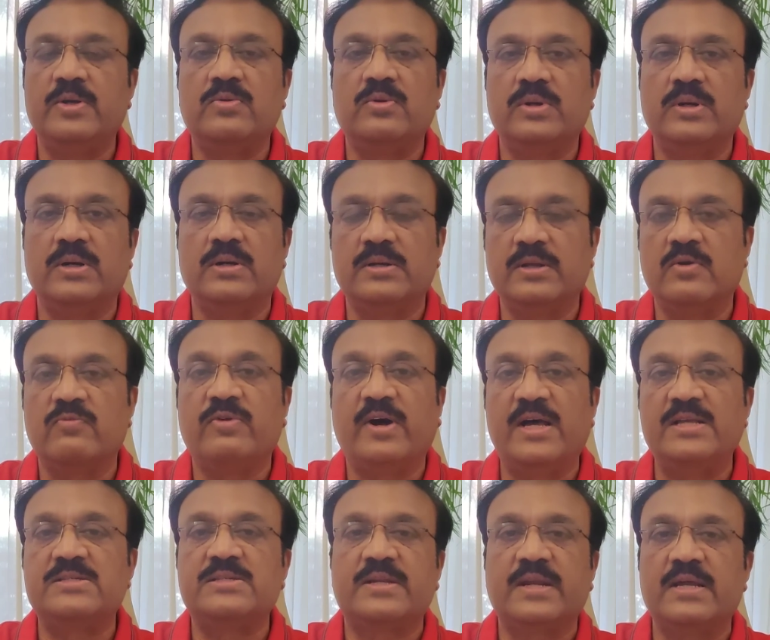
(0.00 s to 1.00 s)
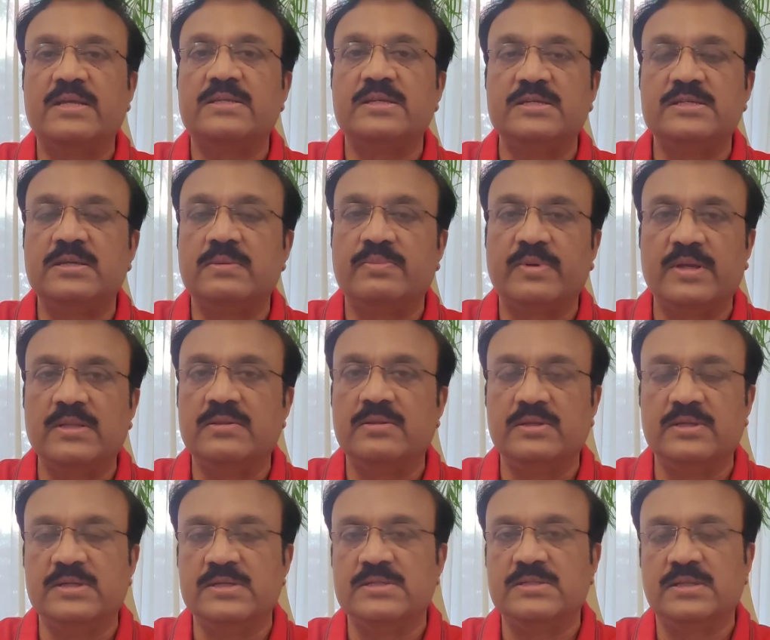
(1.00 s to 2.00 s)
పెట్టుకున్నట్టున్నారు ఫాస్ట్ ట్రాక్ చేసే
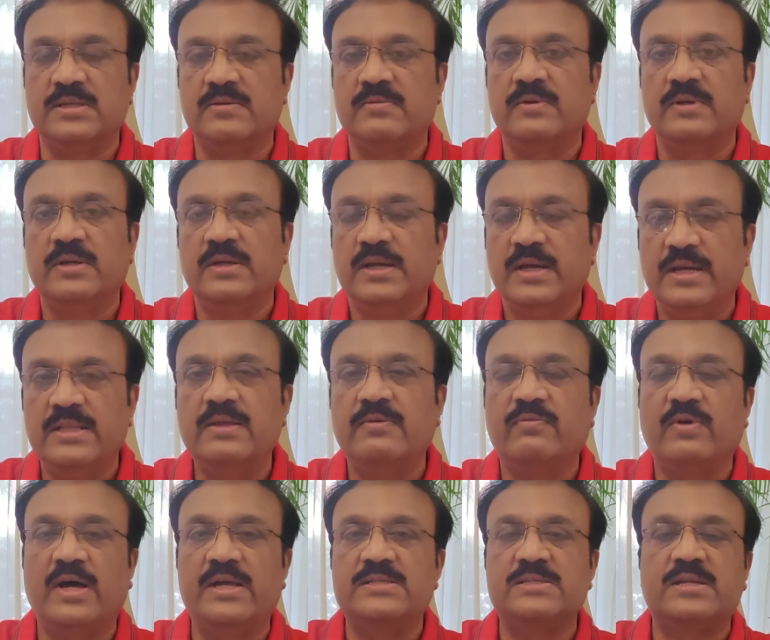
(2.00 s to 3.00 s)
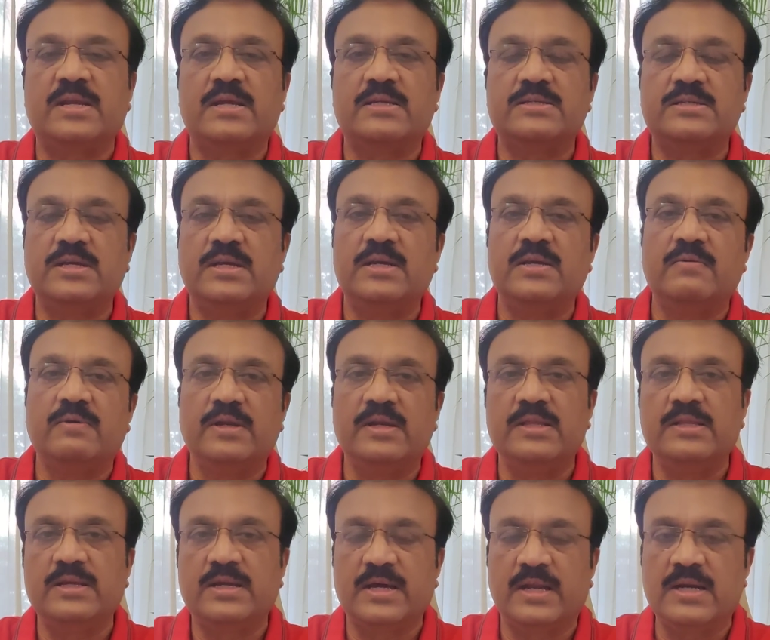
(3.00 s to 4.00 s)
ప్రయత్నం చేస్తున్నారు అయితే ఫాస్ట్ ట్రాక్ చేయడం
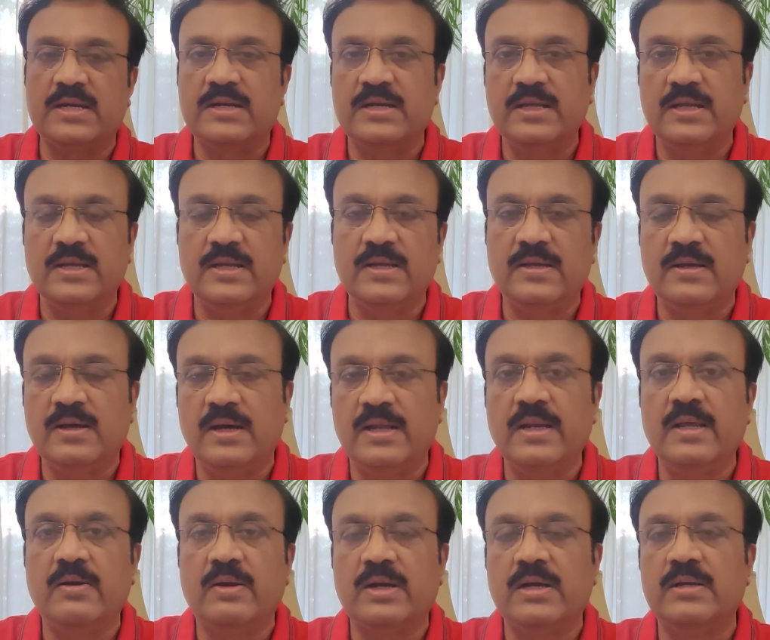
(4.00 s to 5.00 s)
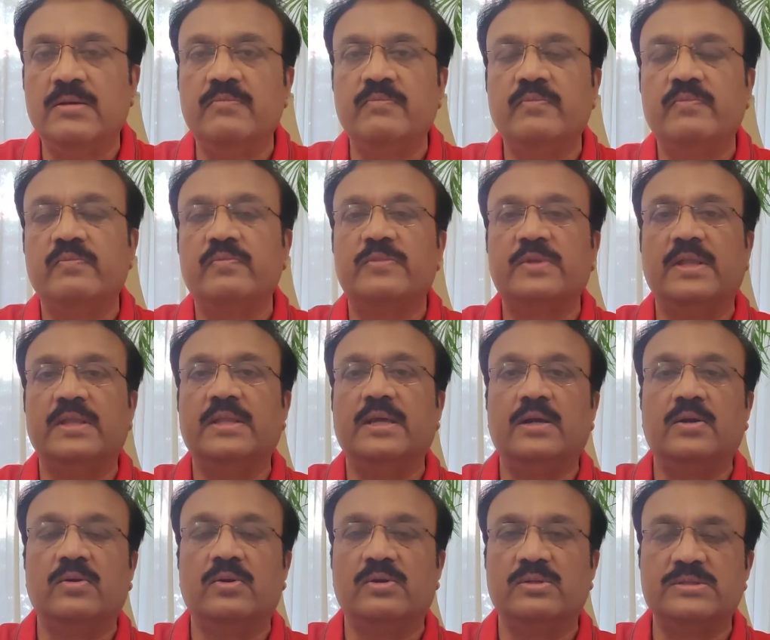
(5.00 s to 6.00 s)
అనేది కరెక్టేనా అనే ఒక
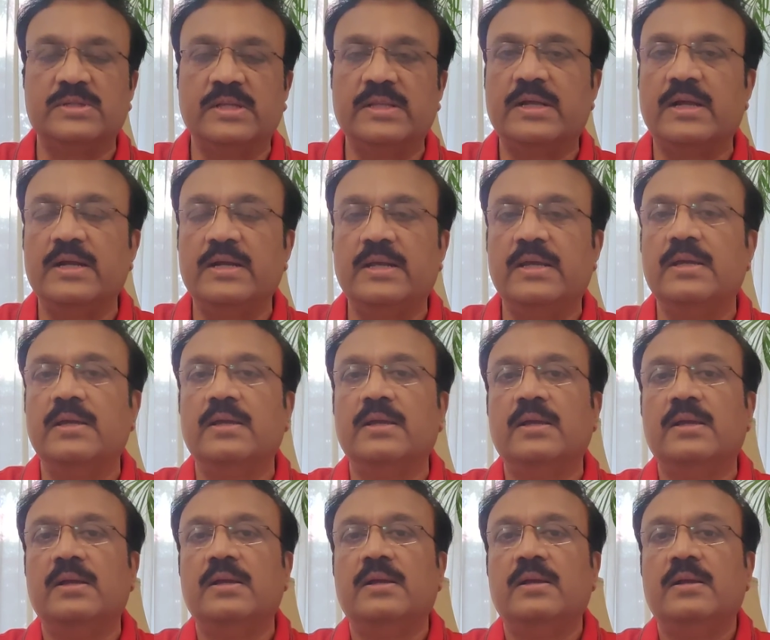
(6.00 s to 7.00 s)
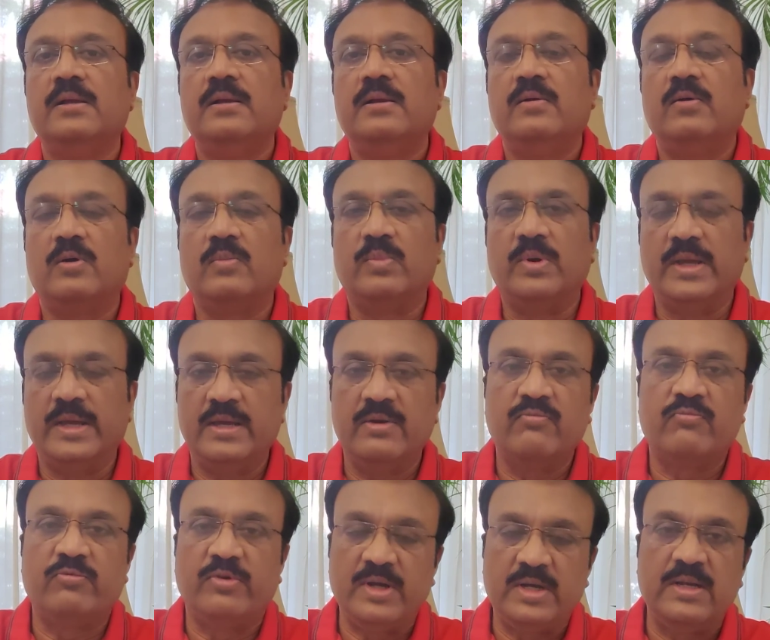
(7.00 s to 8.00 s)
సందేహం కూడా వస్తుంది ఎందుకంటే
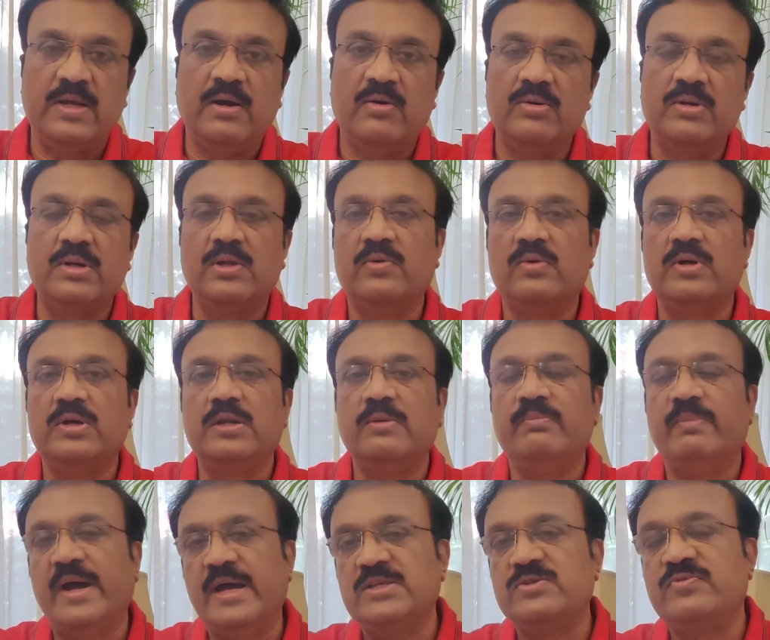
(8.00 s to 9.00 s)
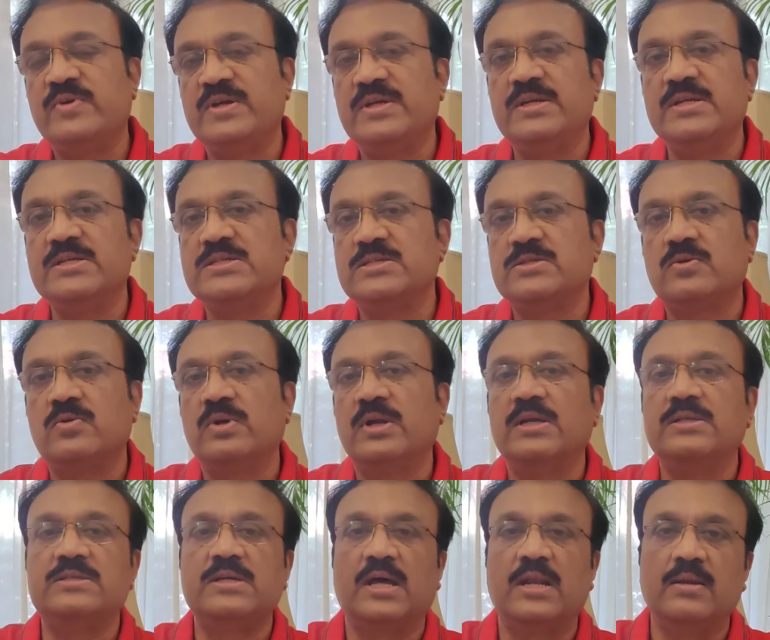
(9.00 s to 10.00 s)
ప్లేయర్ ఫిట్గా ఉండడం ఒకటి మ్యాచ్ ఫిట్నెస్
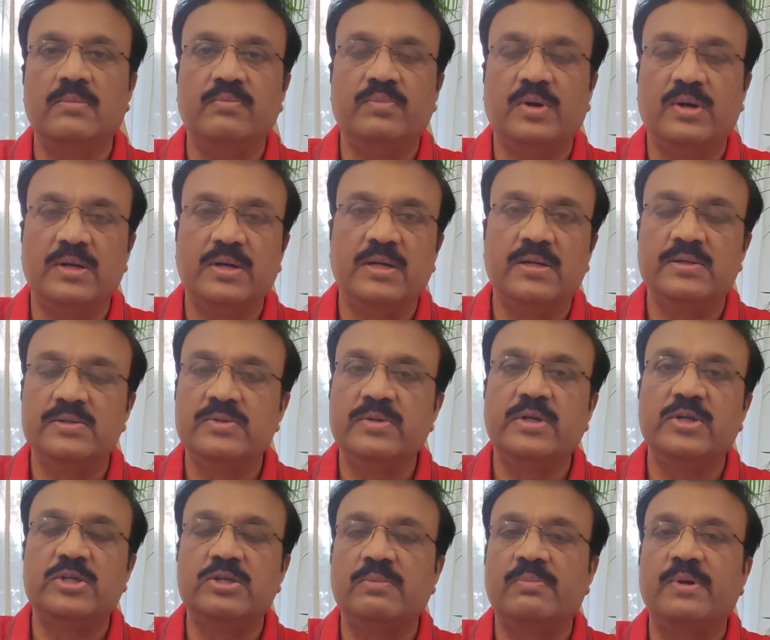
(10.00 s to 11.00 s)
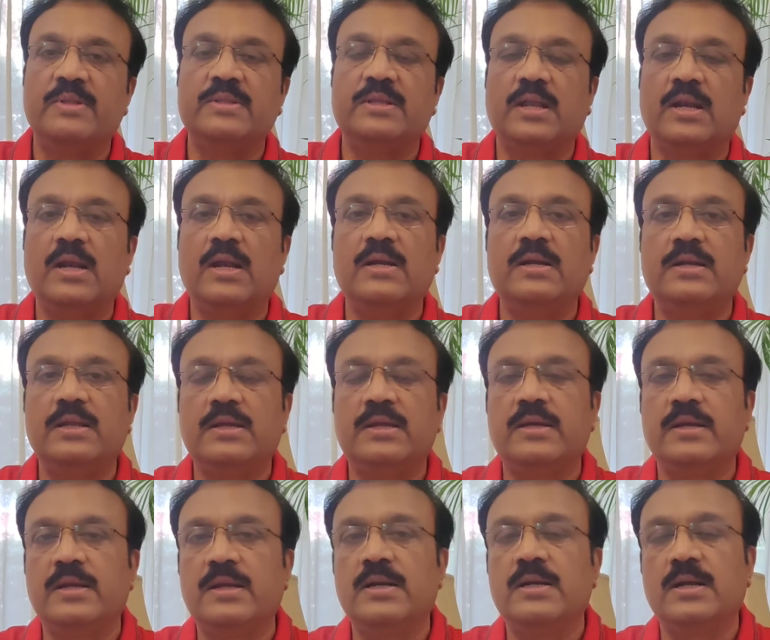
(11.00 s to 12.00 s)
కూడా చాలా ఇంపార్టెంట్ సో రిషబ్ పంత్ ఎలాంటి
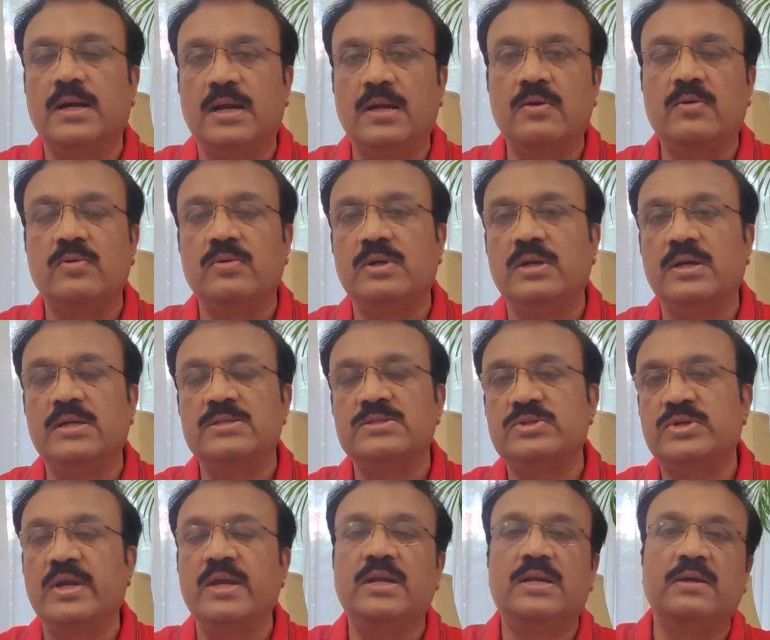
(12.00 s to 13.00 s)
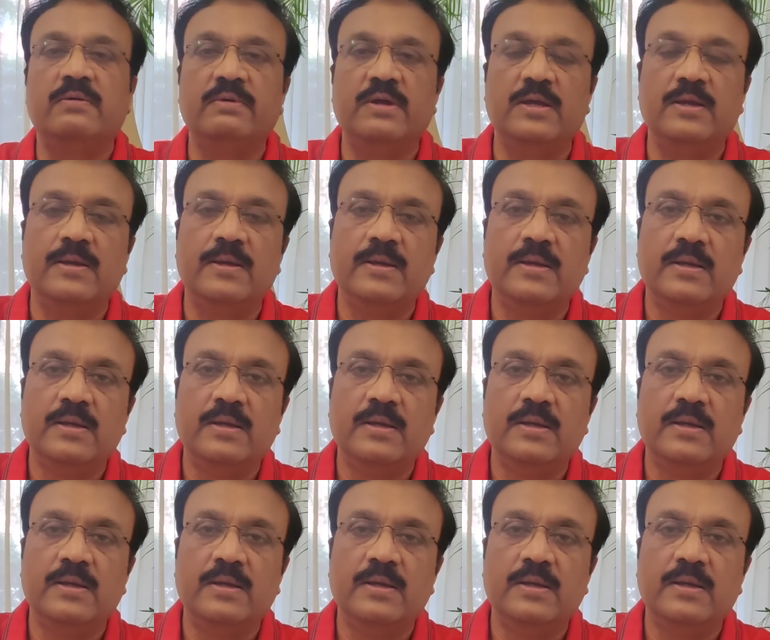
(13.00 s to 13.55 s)
క్రికెట్ ఆడకుండా స్ట్రైట్ అవే